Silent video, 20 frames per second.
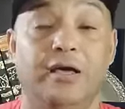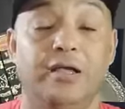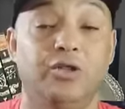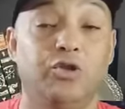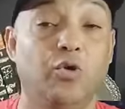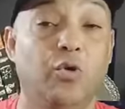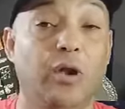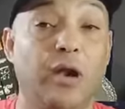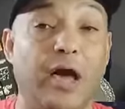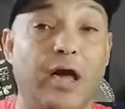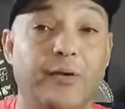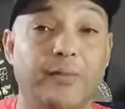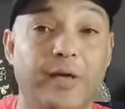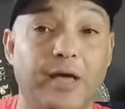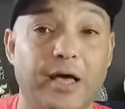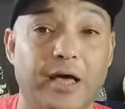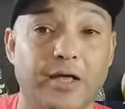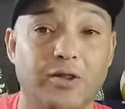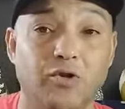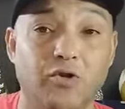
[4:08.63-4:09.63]
الدول
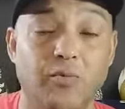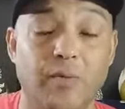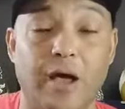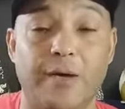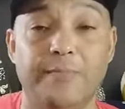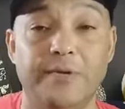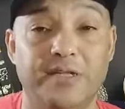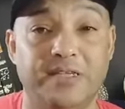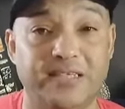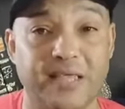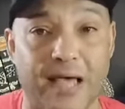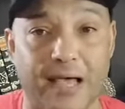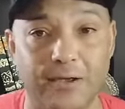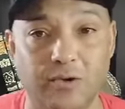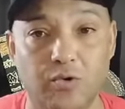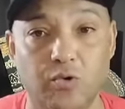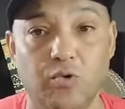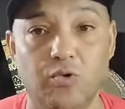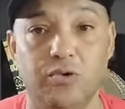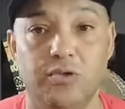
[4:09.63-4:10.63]
العربيه خدوهم امير
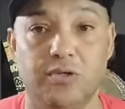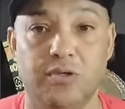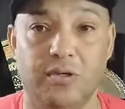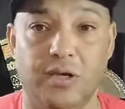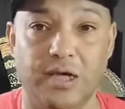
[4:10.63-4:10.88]
سعيود